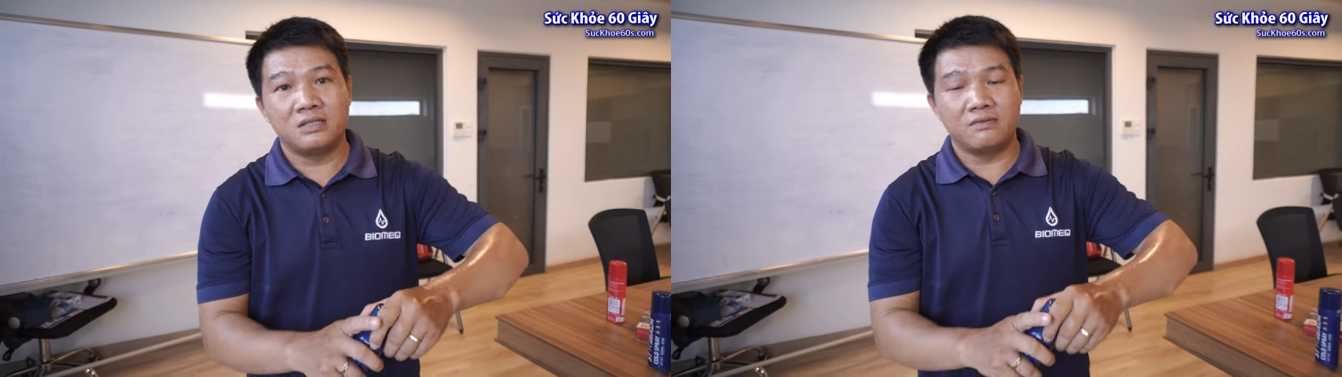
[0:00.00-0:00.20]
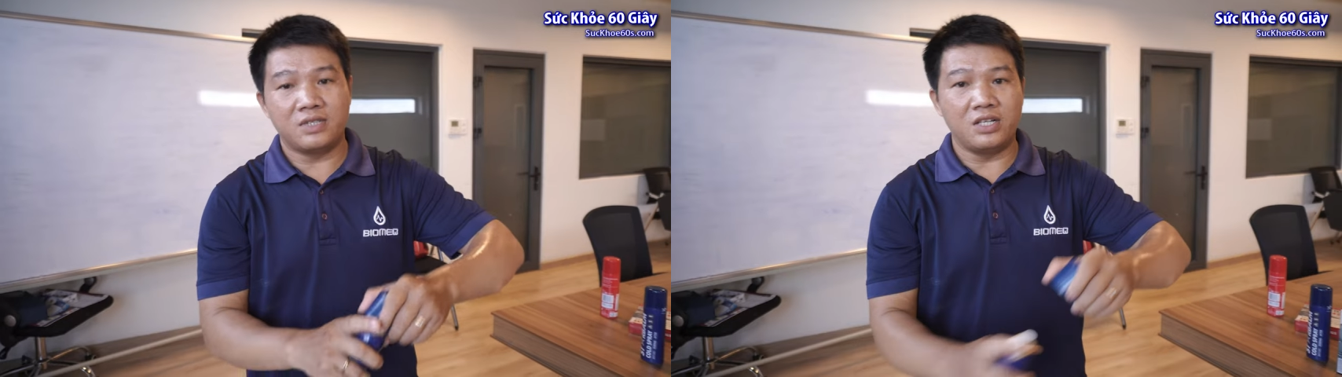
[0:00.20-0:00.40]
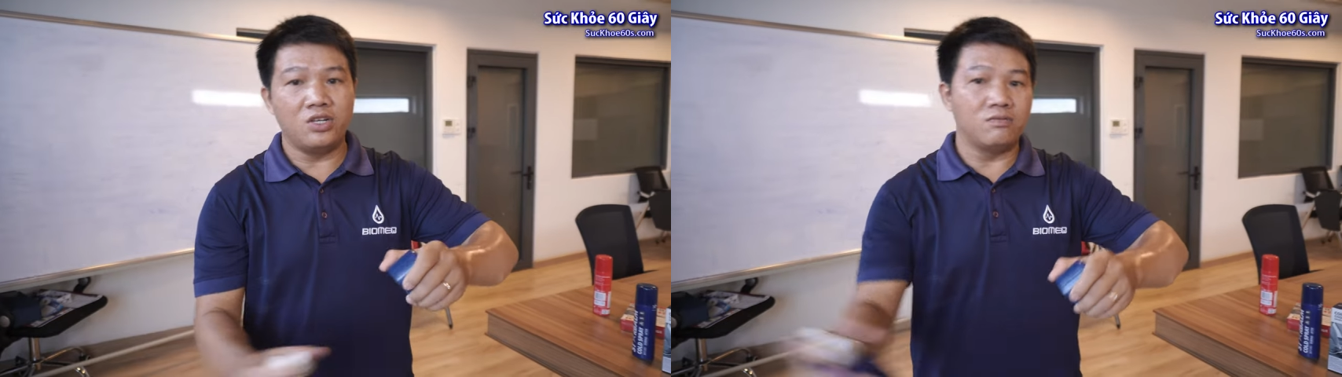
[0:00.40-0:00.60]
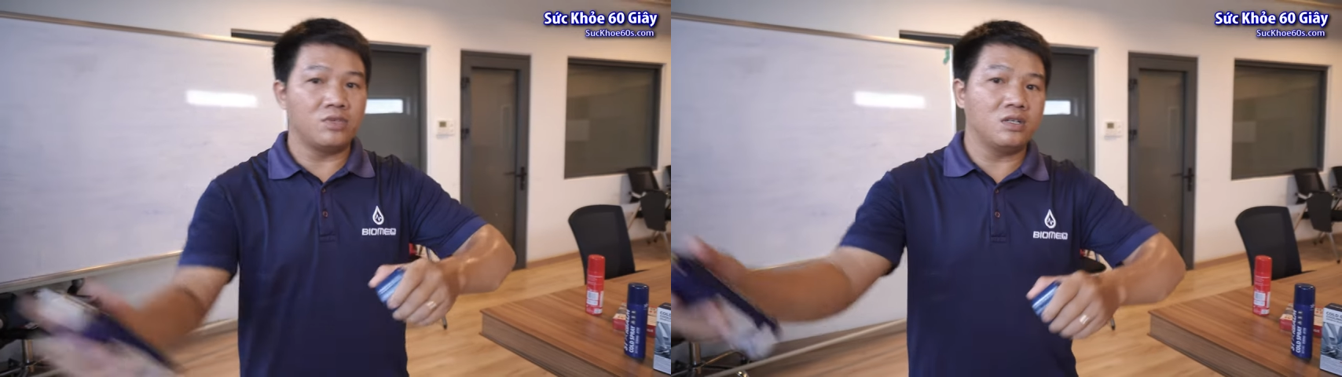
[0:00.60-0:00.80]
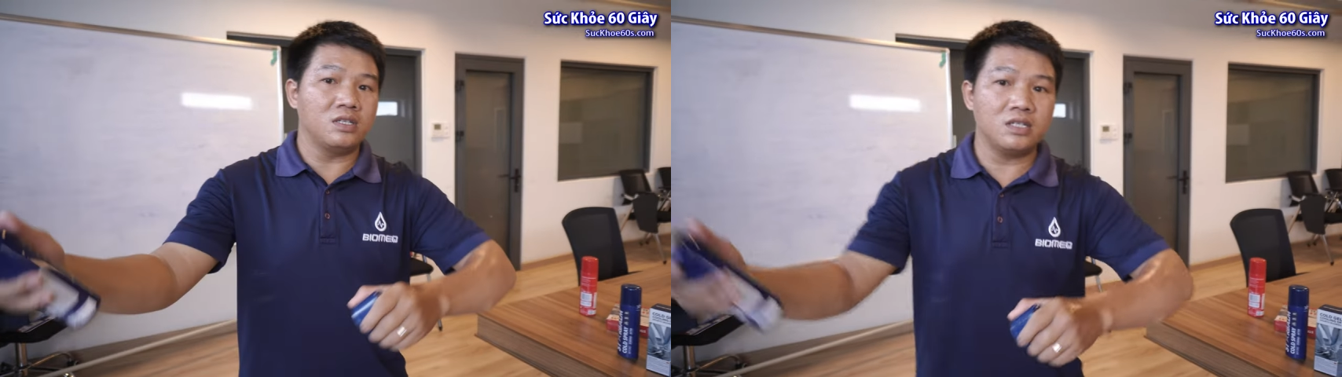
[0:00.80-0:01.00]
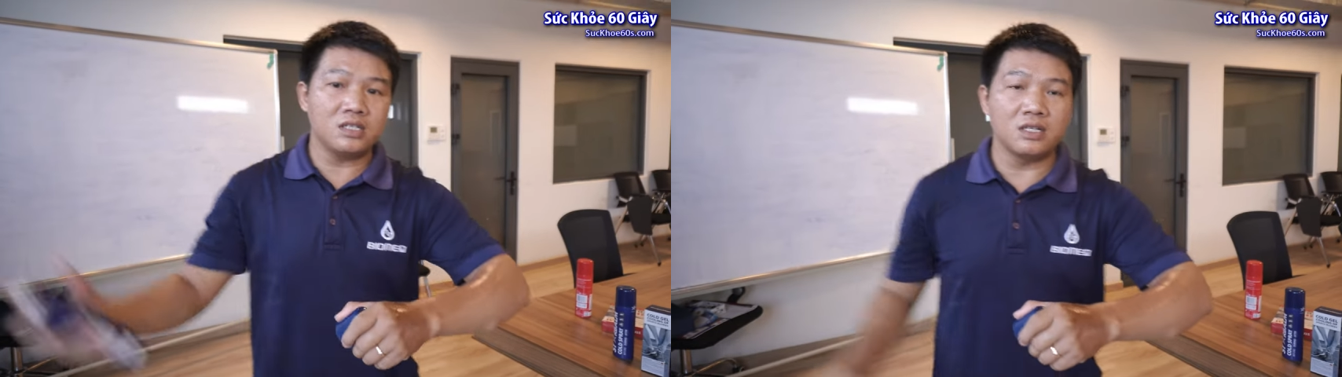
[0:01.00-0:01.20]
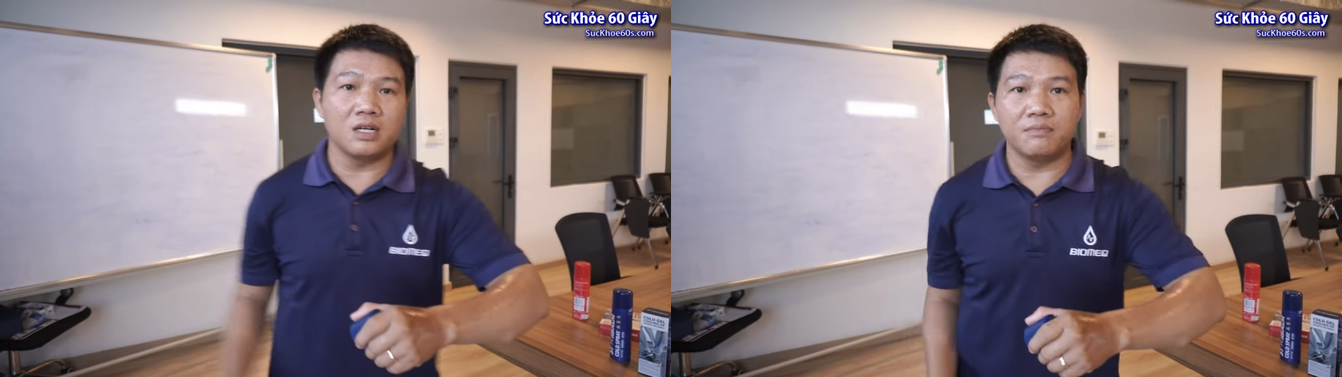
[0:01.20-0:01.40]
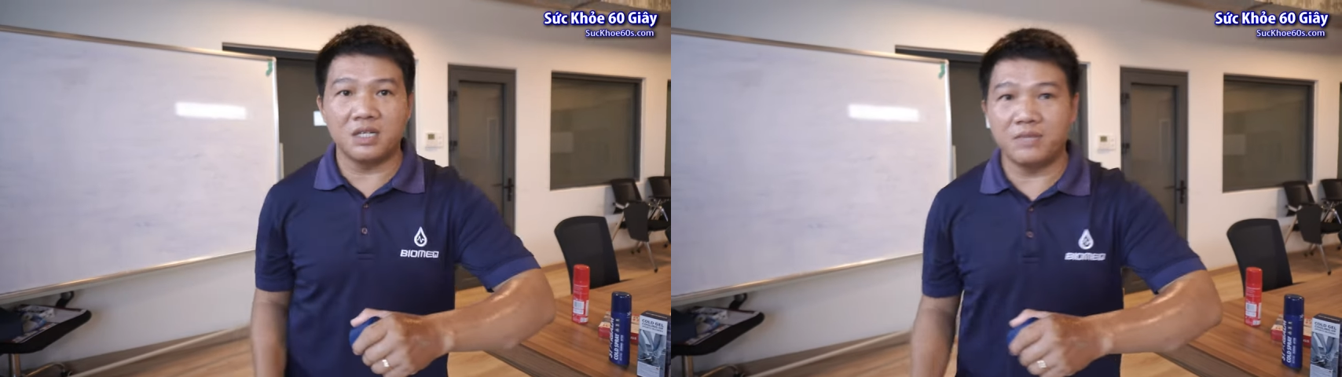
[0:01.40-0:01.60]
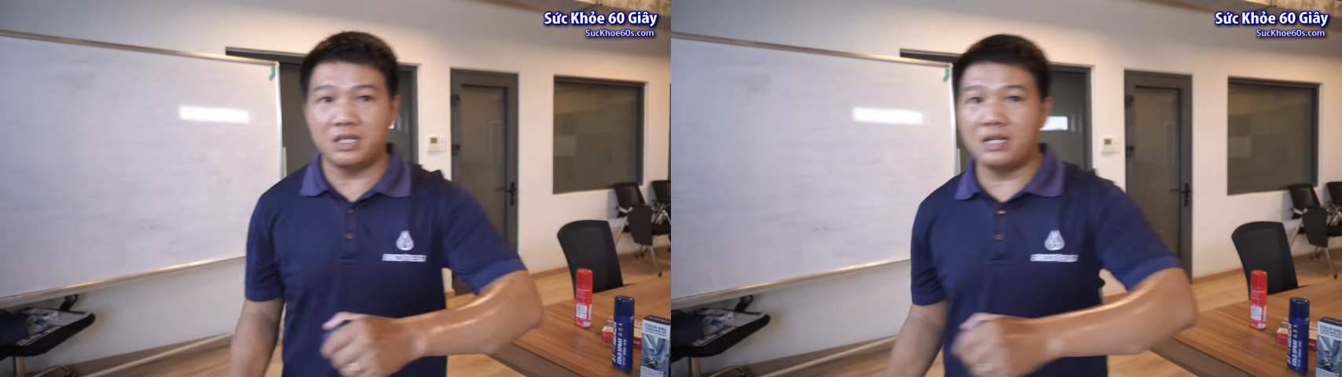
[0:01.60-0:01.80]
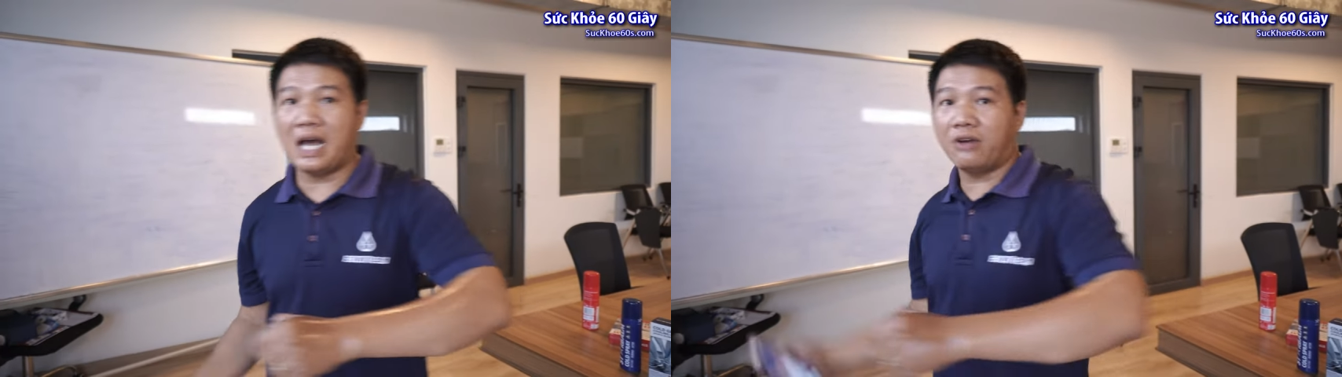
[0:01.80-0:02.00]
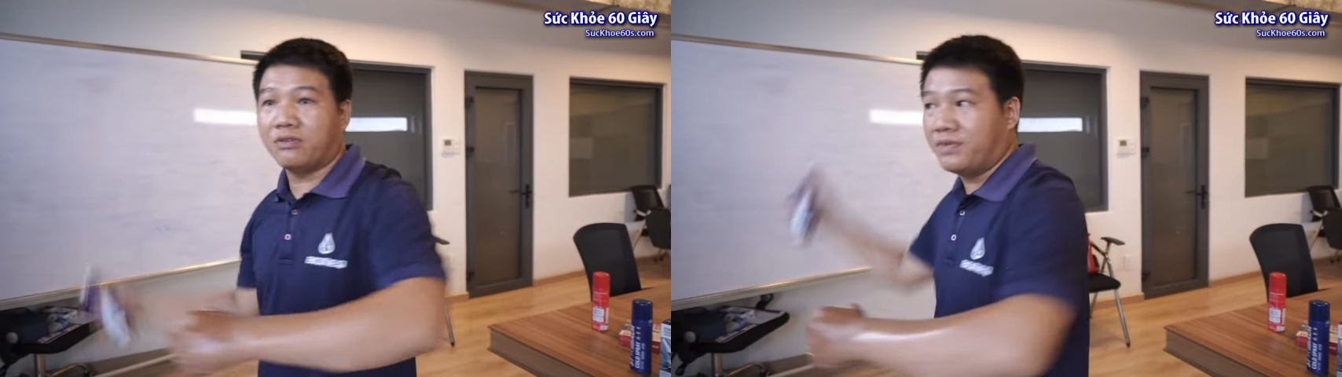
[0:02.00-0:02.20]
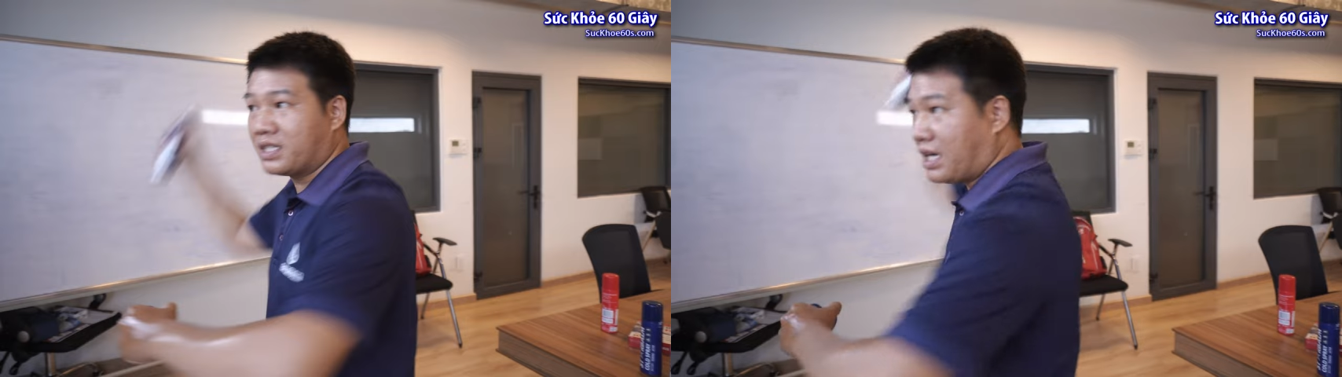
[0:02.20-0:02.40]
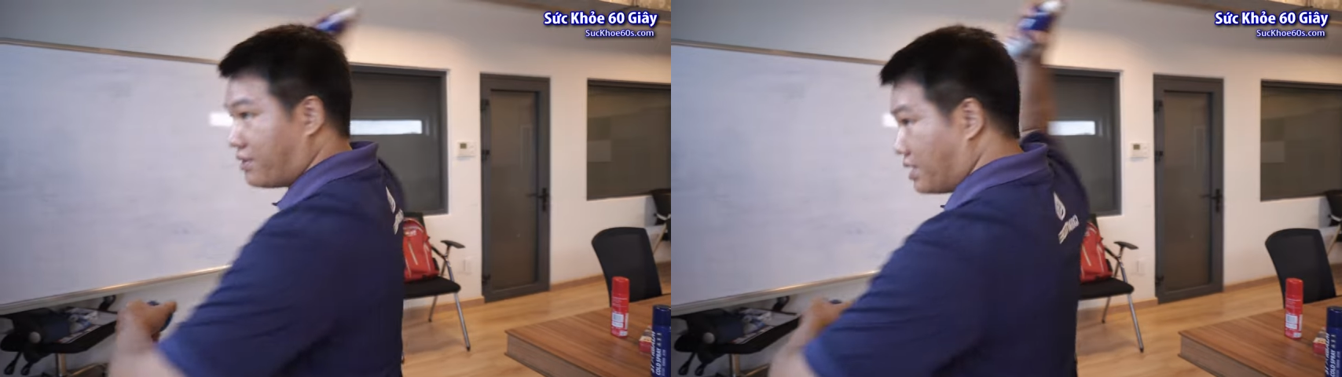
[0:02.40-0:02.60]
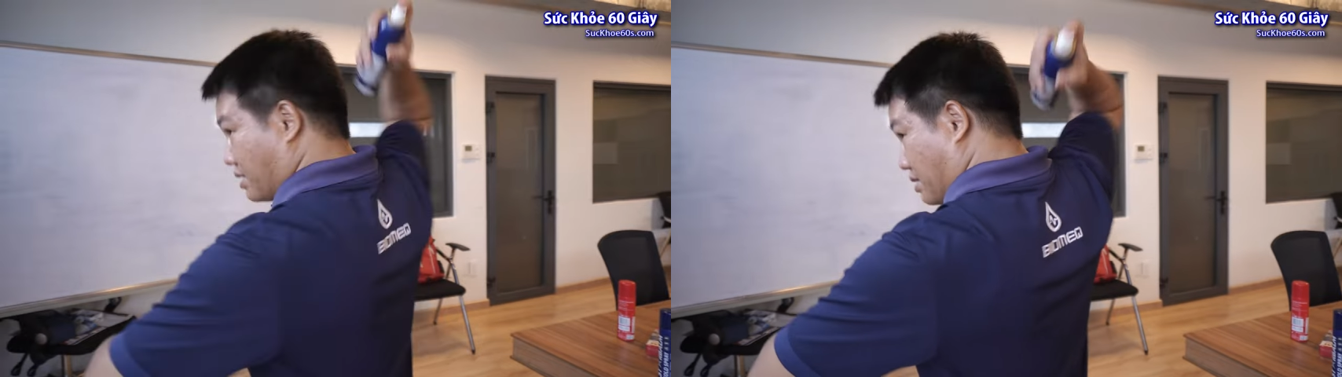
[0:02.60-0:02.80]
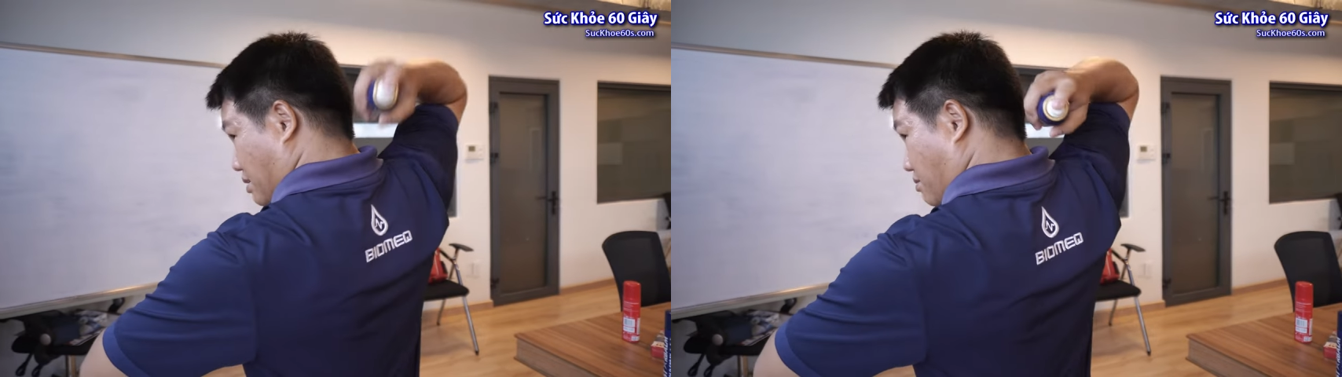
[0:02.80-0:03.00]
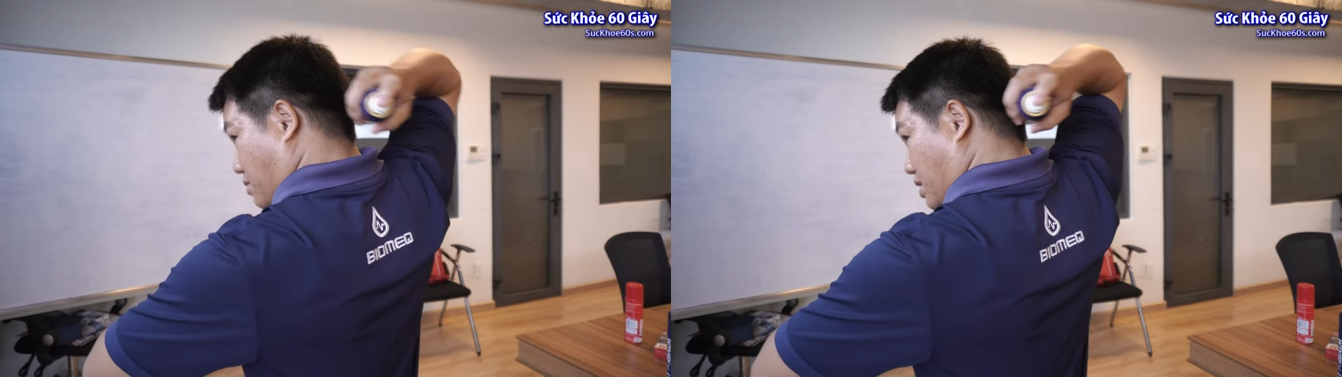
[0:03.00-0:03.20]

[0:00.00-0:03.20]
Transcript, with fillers: tiện dụng cho những cái trường hợp mà mình đang ở phía sau dạ.